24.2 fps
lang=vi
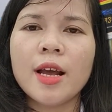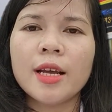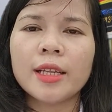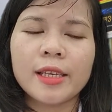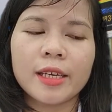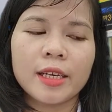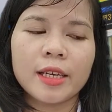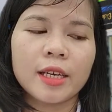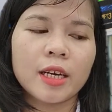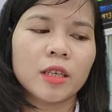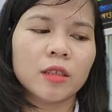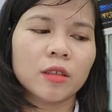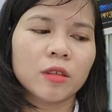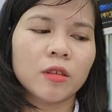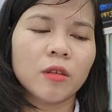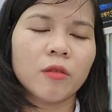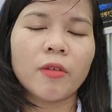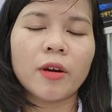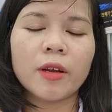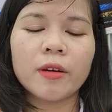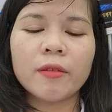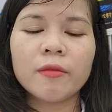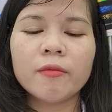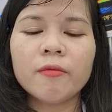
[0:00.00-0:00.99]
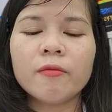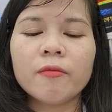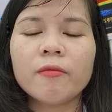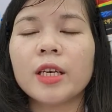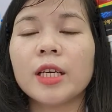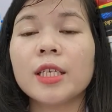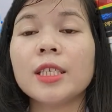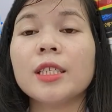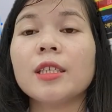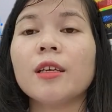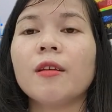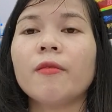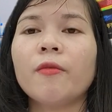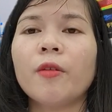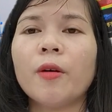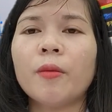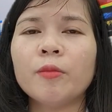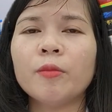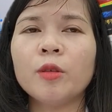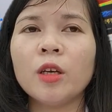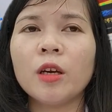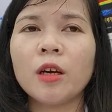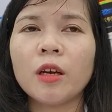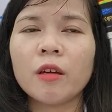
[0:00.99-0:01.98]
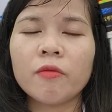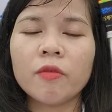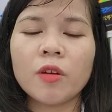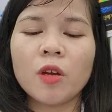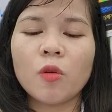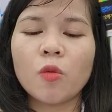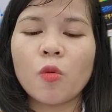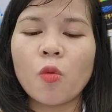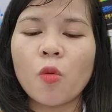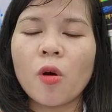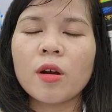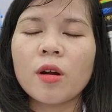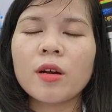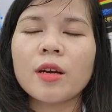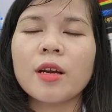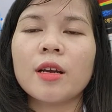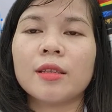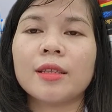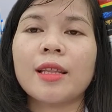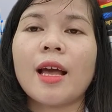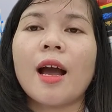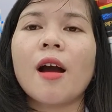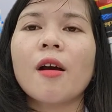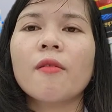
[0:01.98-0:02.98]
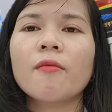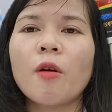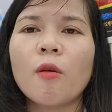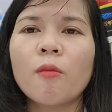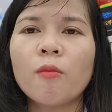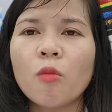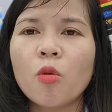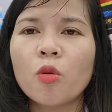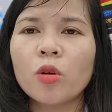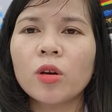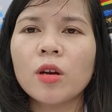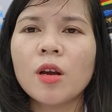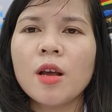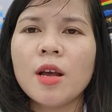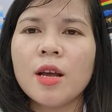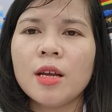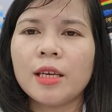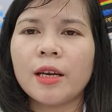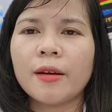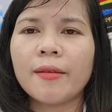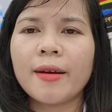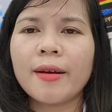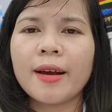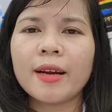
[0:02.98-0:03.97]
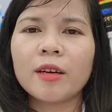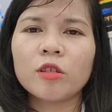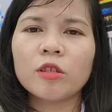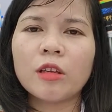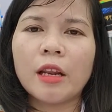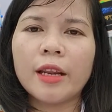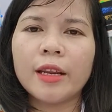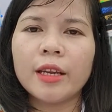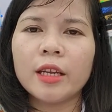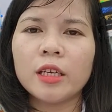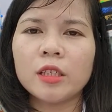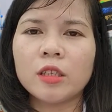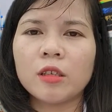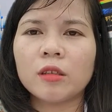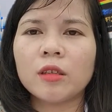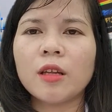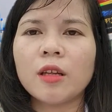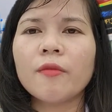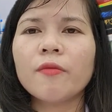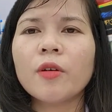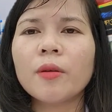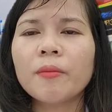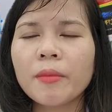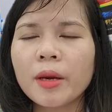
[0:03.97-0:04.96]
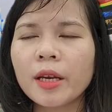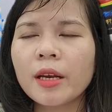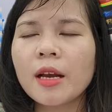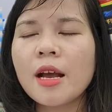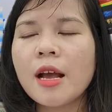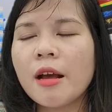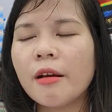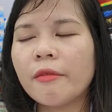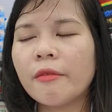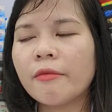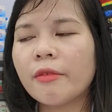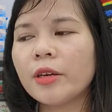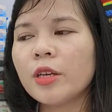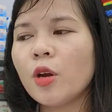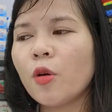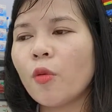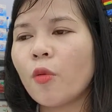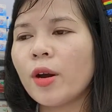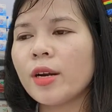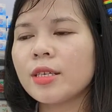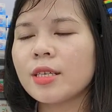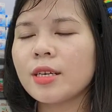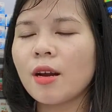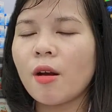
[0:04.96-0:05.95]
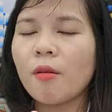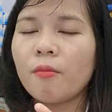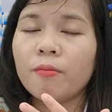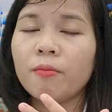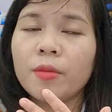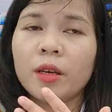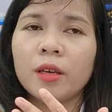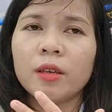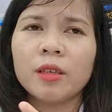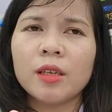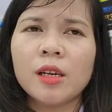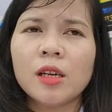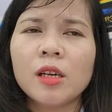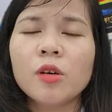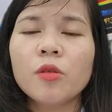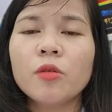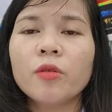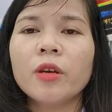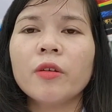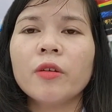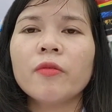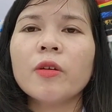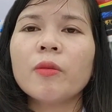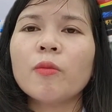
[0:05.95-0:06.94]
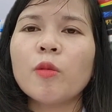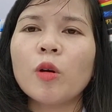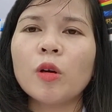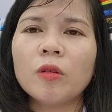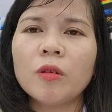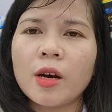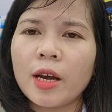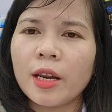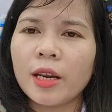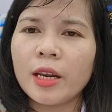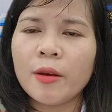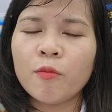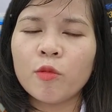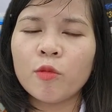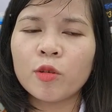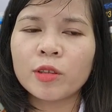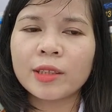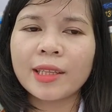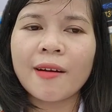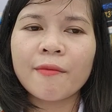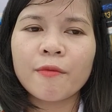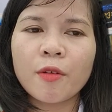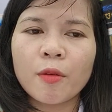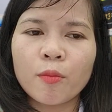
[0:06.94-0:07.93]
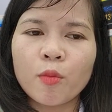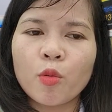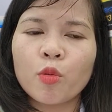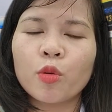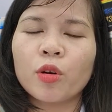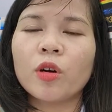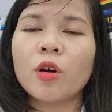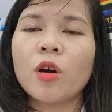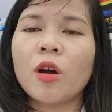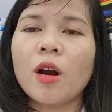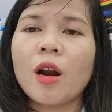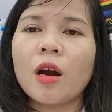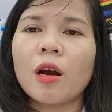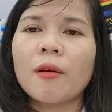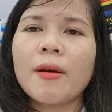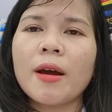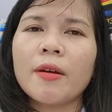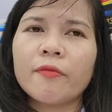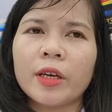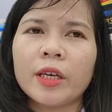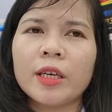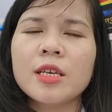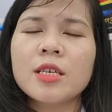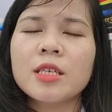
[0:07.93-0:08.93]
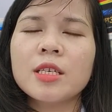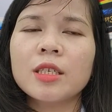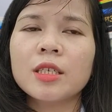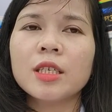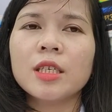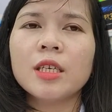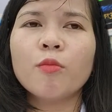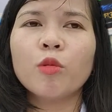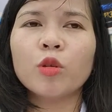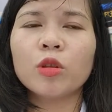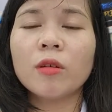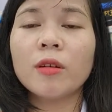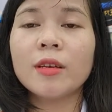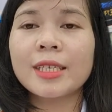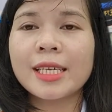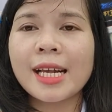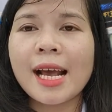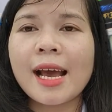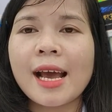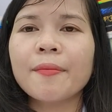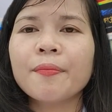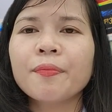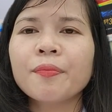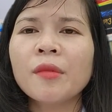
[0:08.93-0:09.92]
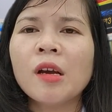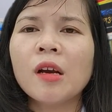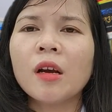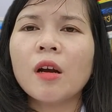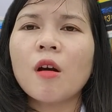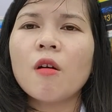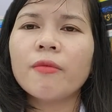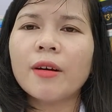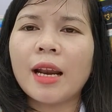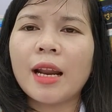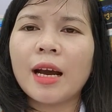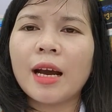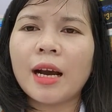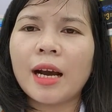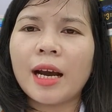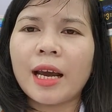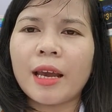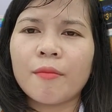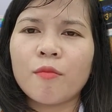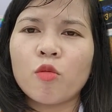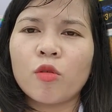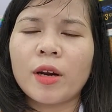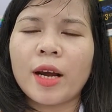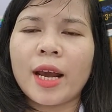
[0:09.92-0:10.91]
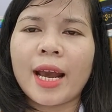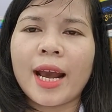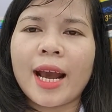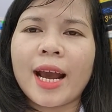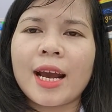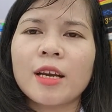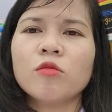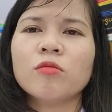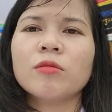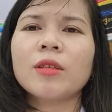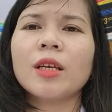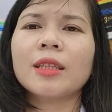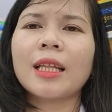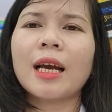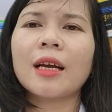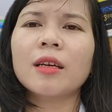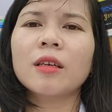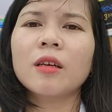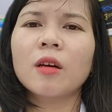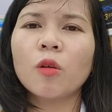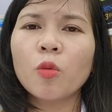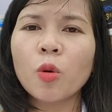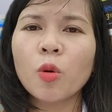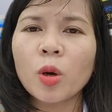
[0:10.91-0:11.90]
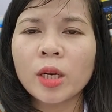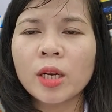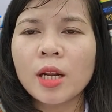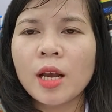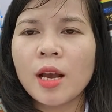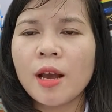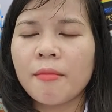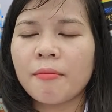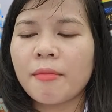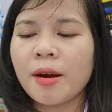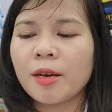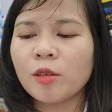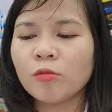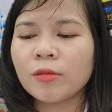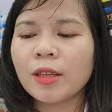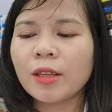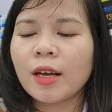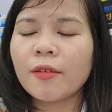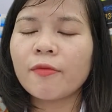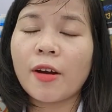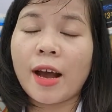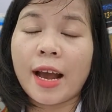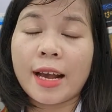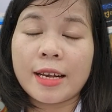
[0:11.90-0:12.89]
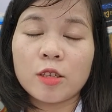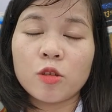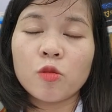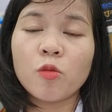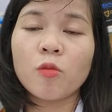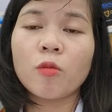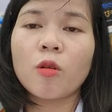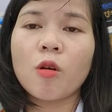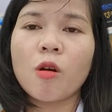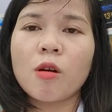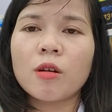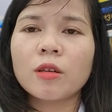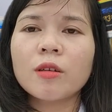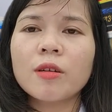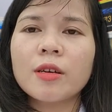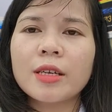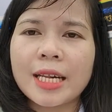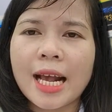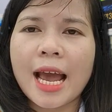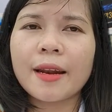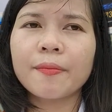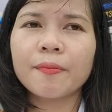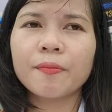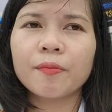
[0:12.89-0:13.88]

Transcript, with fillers: Thì cần tư vấn về cái sản phẩm những cái viên uống để tăng vòng 1 thì các bạn có thể liên hệ trực tiếp với mình. Và điều quan trọng mình lưu ý với mọi người để muốn tăng vòng 1 đó là các bạn phải kiên trì một thời gian. Không phải là ngày 1, ngày 2 chúng ta tăng được luôn, mà chúng ta phải dùng có thời gian.